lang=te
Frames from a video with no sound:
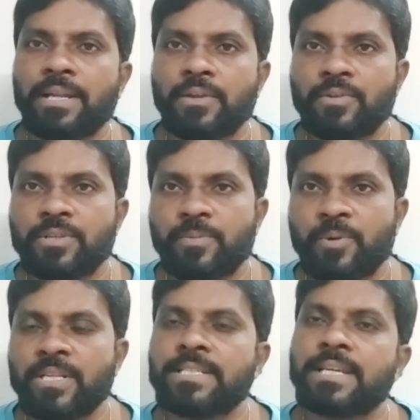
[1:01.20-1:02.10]
పాలేరు నుంచి
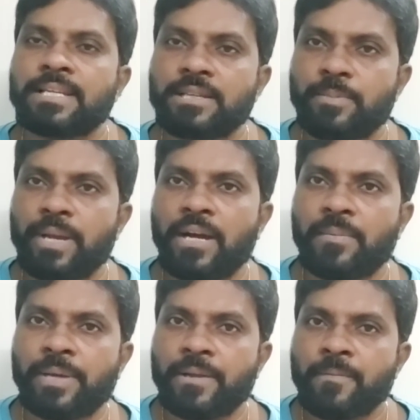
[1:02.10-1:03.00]
పోటీ చేయాలని చెప్పి
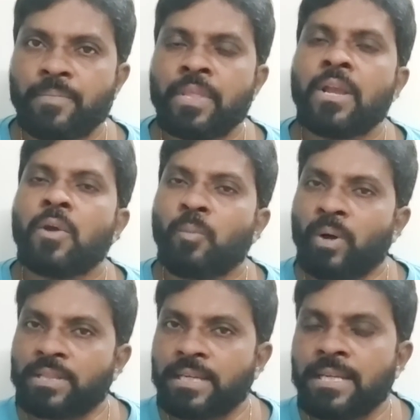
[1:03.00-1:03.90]
ఆమె
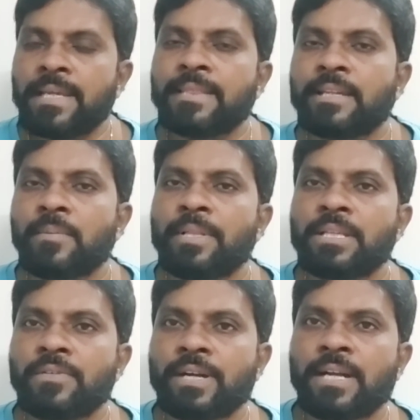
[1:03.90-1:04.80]
మొత్తానికి ఇద్దరి
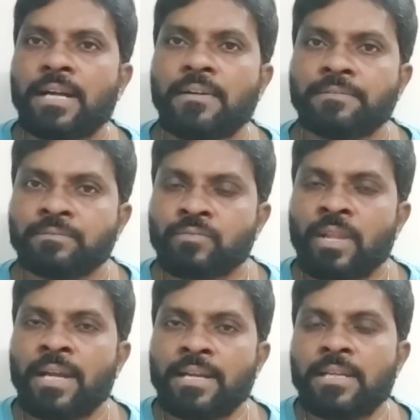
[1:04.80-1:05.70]
మధ్య ఒక
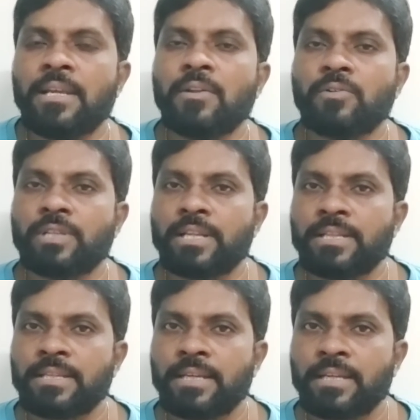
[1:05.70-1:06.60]
డీల్
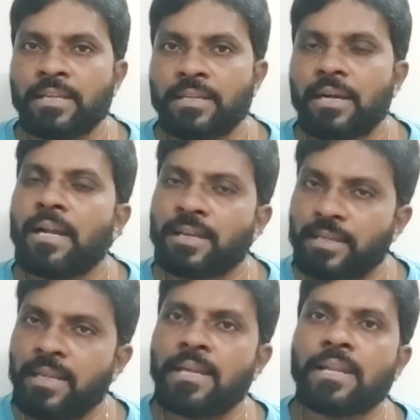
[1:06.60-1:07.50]
కుదిరింది అని ఆ
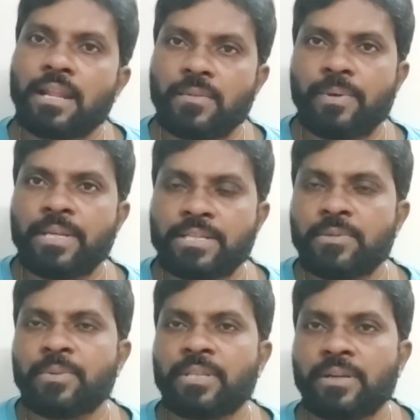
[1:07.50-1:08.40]
డీల్ ఏంటనేది మళ్ళీ
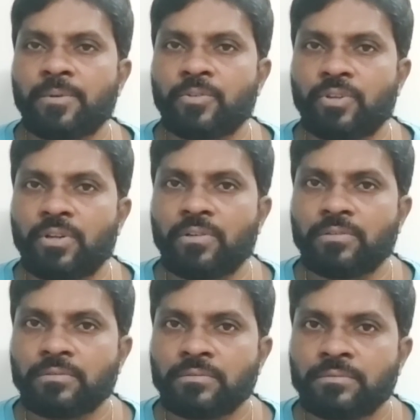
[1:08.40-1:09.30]
చెబుతారేమో త్వరలో
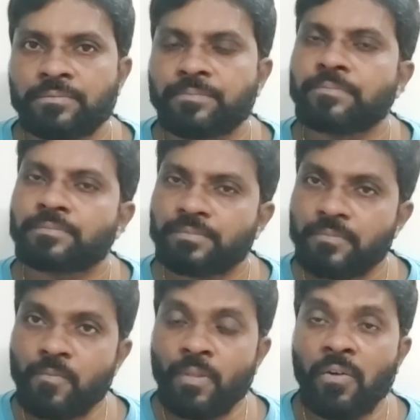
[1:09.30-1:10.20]

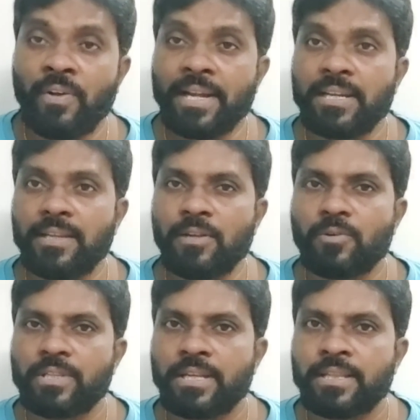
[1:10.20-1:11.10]
ఒక డీల్
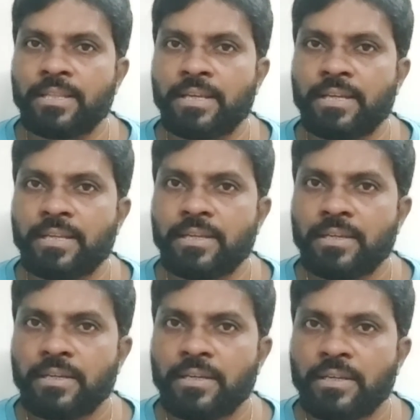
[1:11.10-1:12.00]
కుదిరింది అని
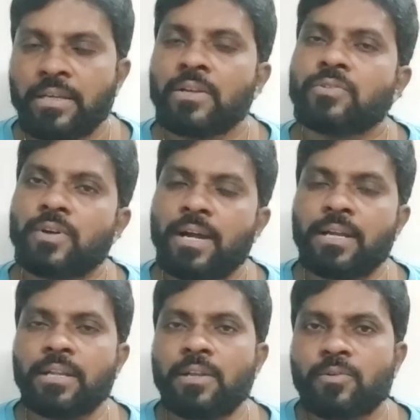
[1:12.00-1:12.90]
సో ఆ
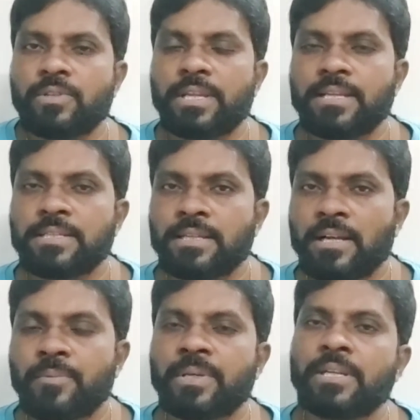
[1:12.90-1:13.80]
డీల్ కుదిరేసింది
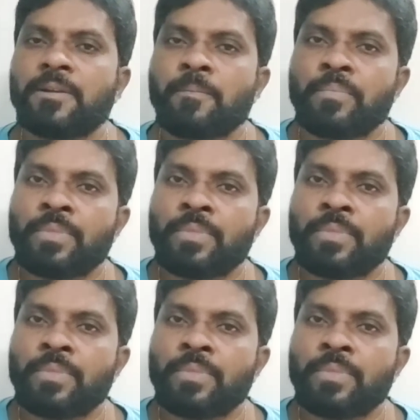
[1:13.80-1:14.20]
కాబట్టి